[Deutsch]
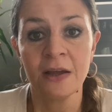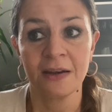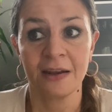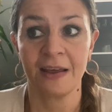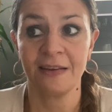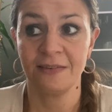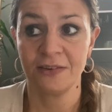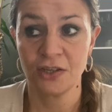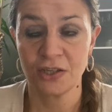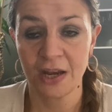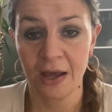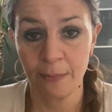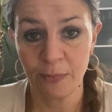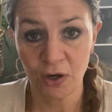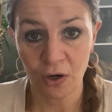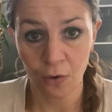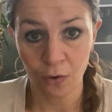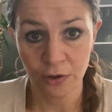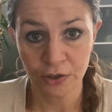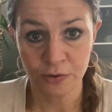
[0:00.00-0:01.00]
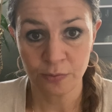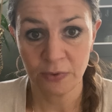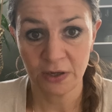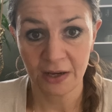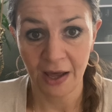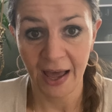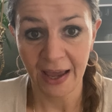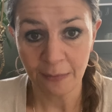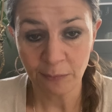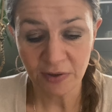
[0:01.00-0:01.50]
dass ich da mit euch
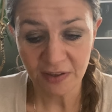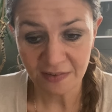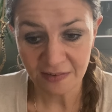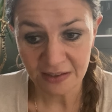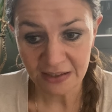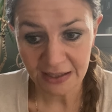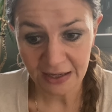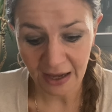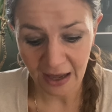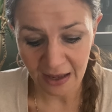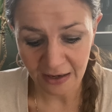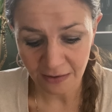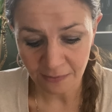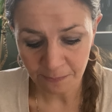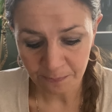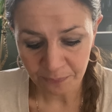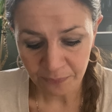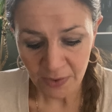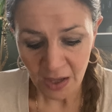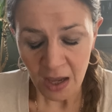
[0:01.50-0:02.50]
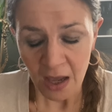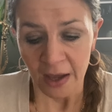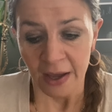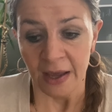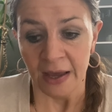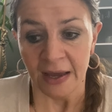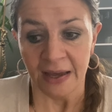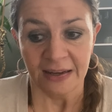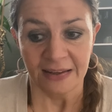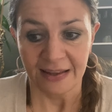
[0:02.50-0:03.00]
mit einbeziehen kann.
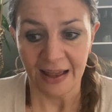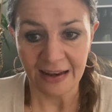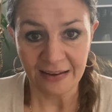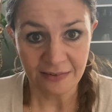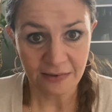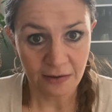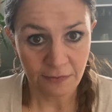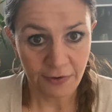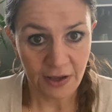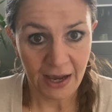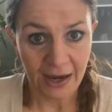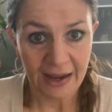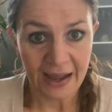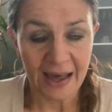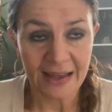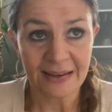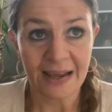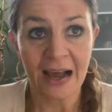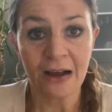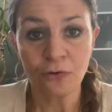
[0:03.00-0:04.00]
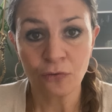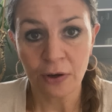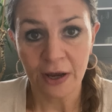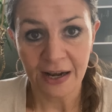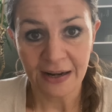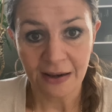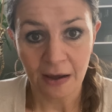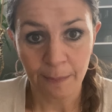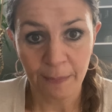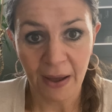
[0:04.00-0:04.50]
Dann sind wir ja gerade
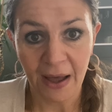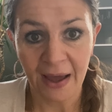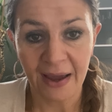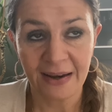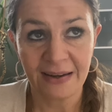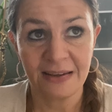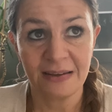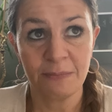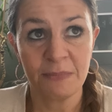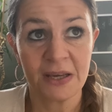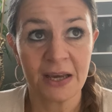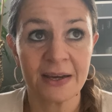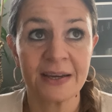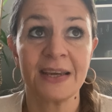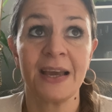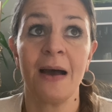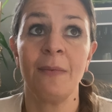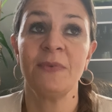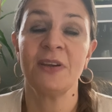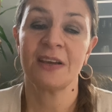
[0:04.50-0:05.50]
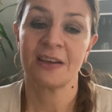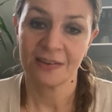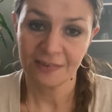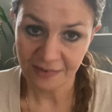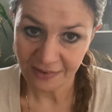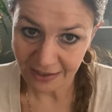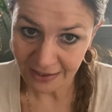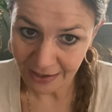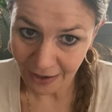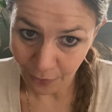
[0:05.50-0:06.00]
aktuell dabei, die Miriam, die
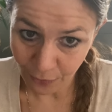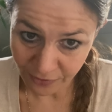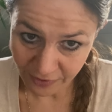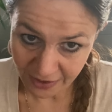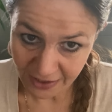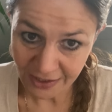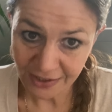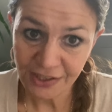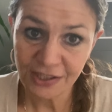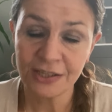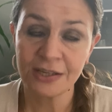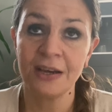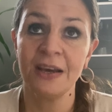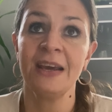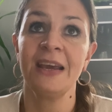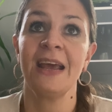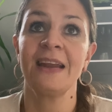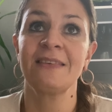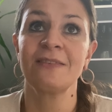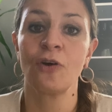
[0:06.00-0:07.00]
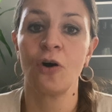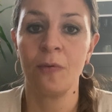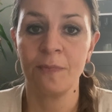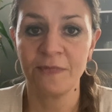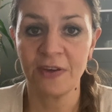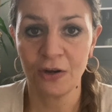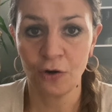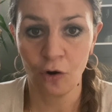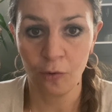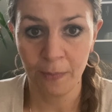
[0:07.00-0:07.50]
Christina und ich. Jetzt kommen
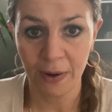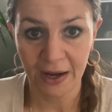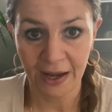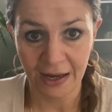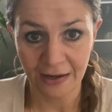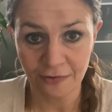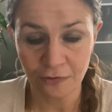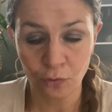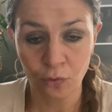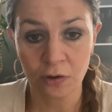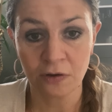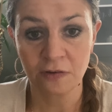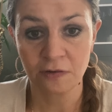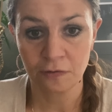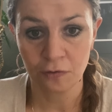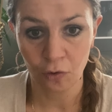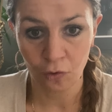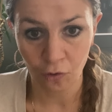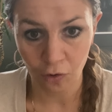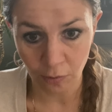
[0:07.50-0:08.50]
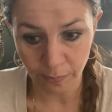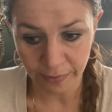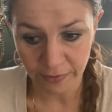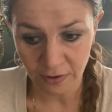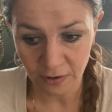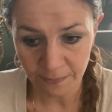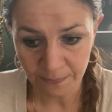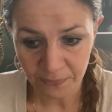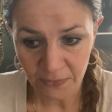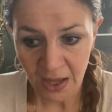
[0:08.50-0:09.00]
wir noch mal ganz kurz zur
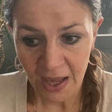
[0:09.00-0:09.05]
Gruppe.